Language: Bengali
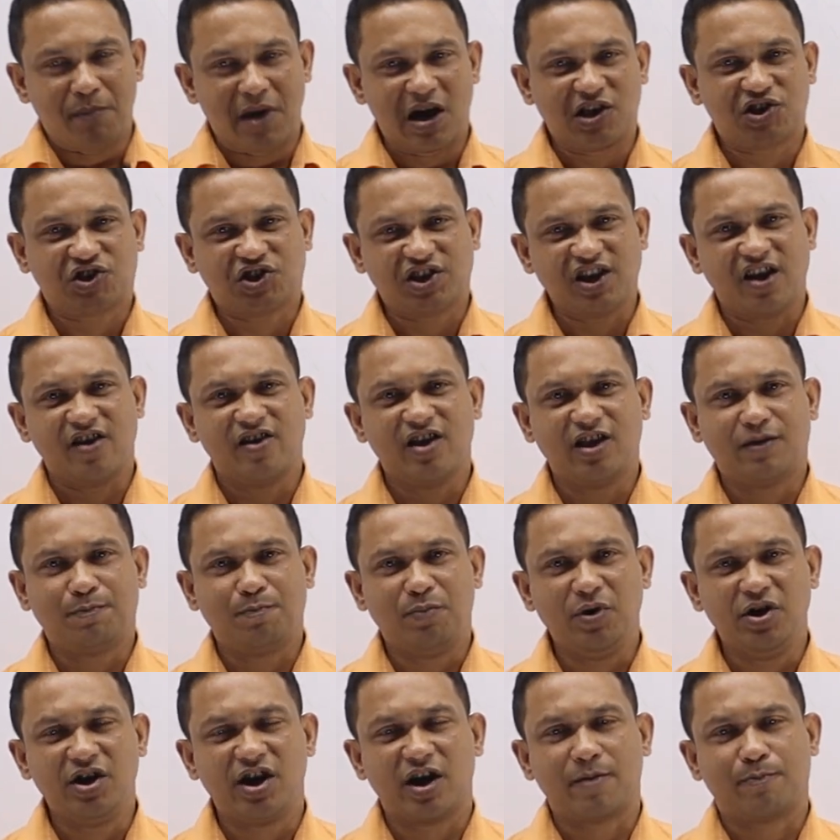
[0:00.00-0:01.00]
মাসের
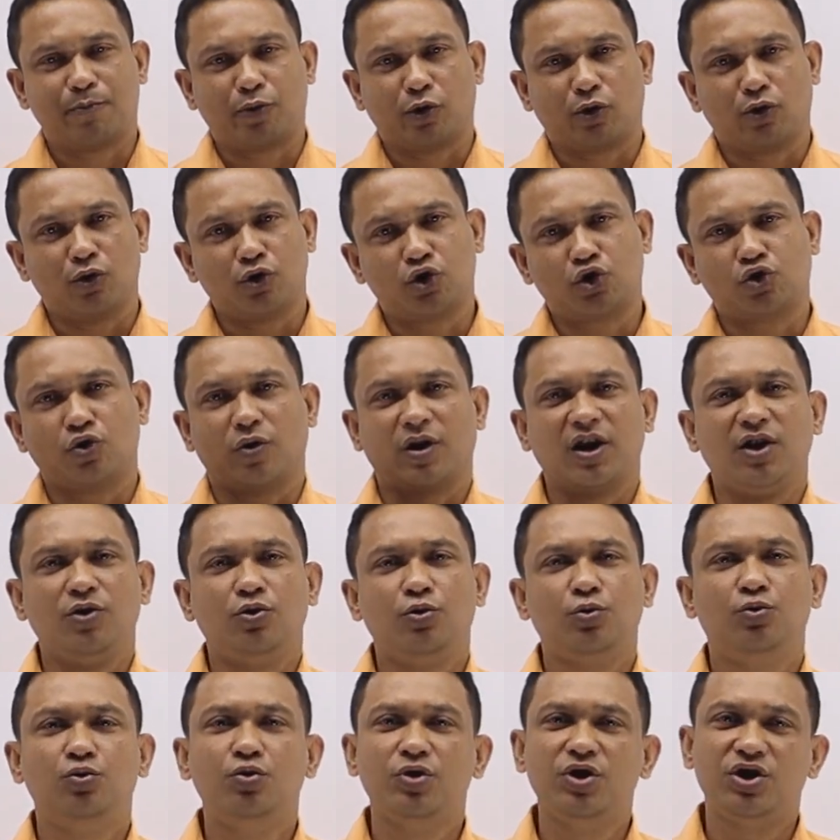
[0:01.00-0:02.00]
হৃৎপিণ্ডের প্রকোষ্ঠ
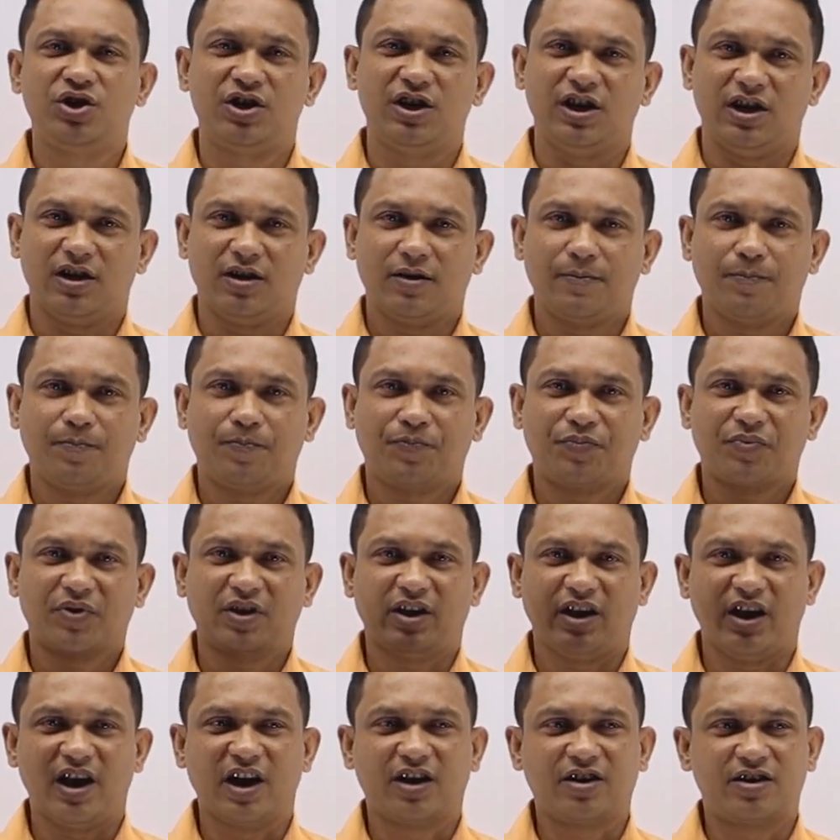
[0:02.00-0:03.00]
কিন্তু দুইটি
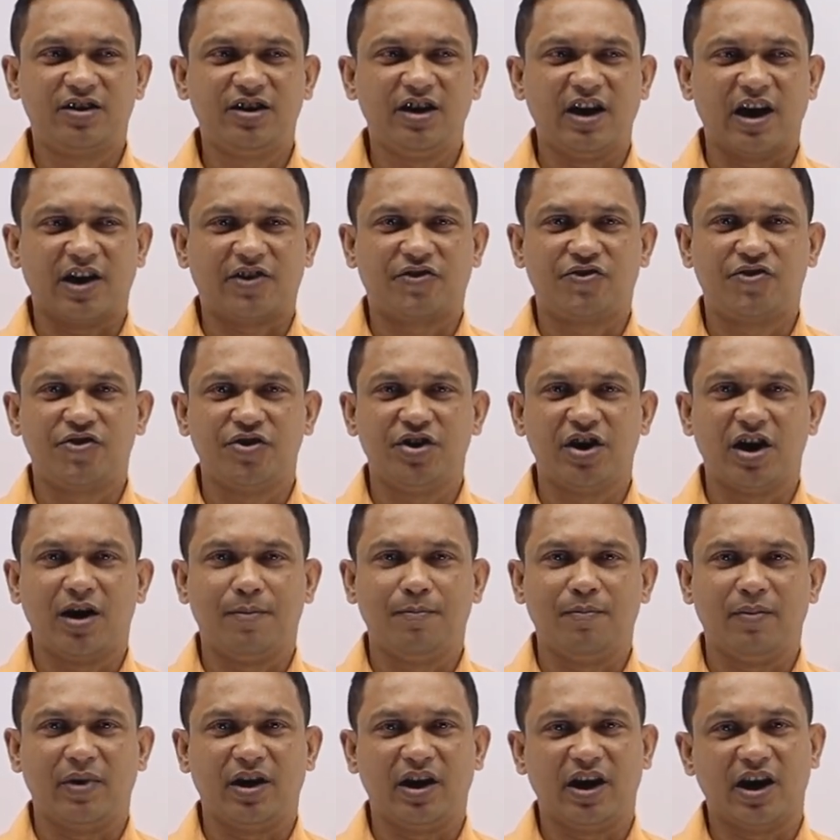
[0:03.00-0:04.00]
একটি
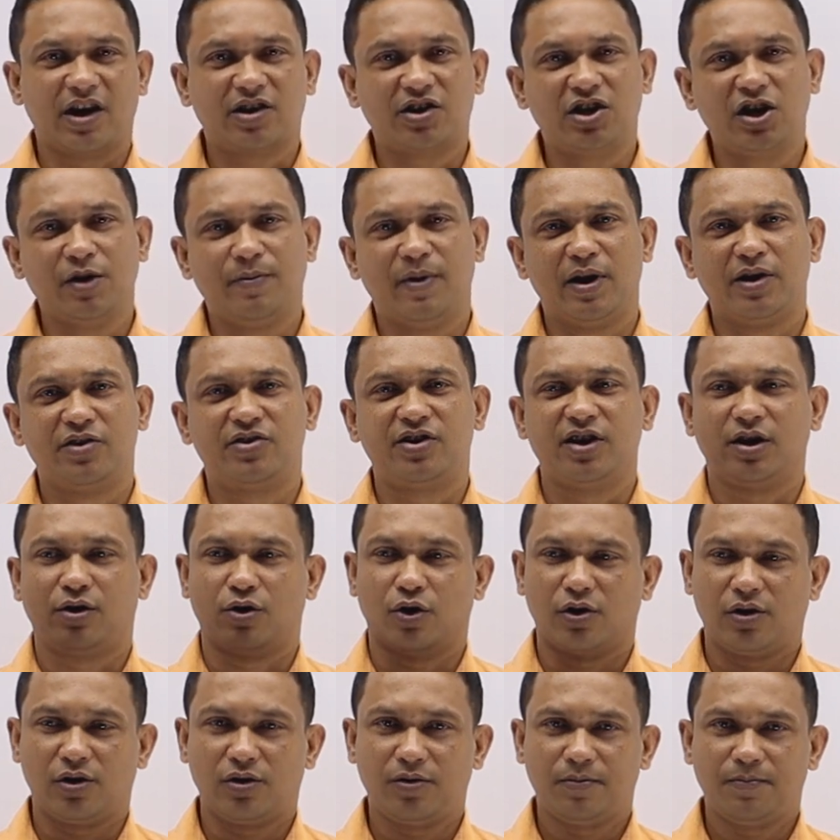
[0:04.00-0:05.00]
অ্যাট্রিয়াম একটি
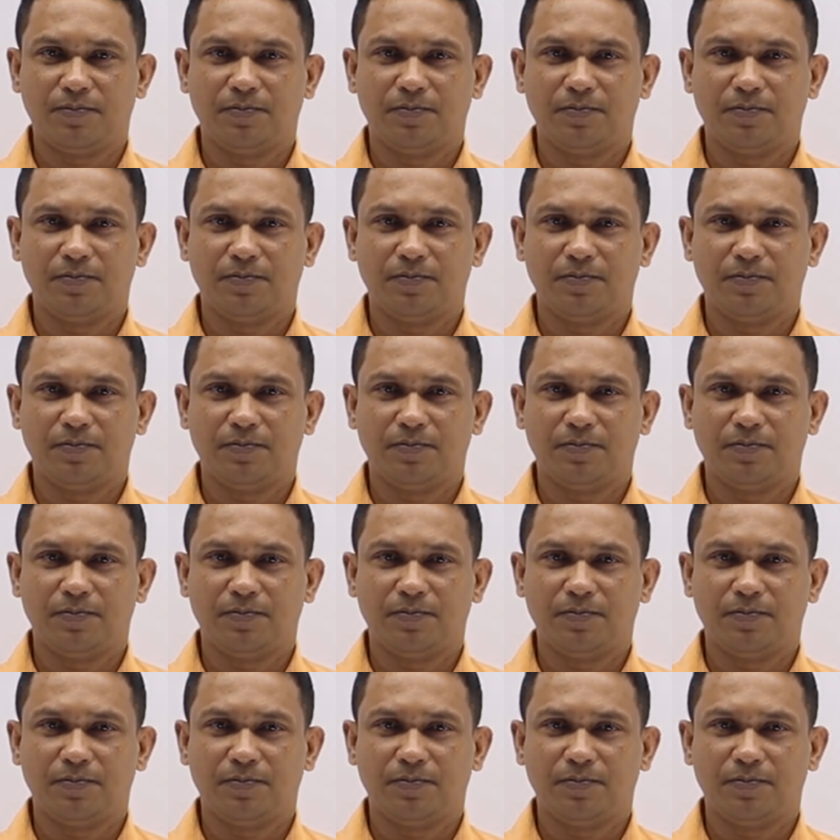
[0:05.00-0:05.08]
ভেন্ট্রিকল